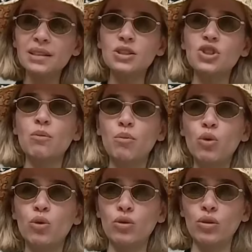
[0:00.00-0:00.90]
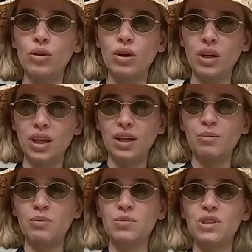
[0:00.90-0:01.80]
sıcak boku yeni
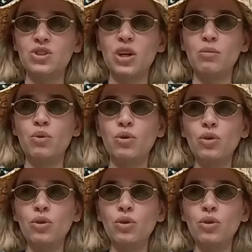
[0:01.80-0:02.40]
yapılmış sıcak boku.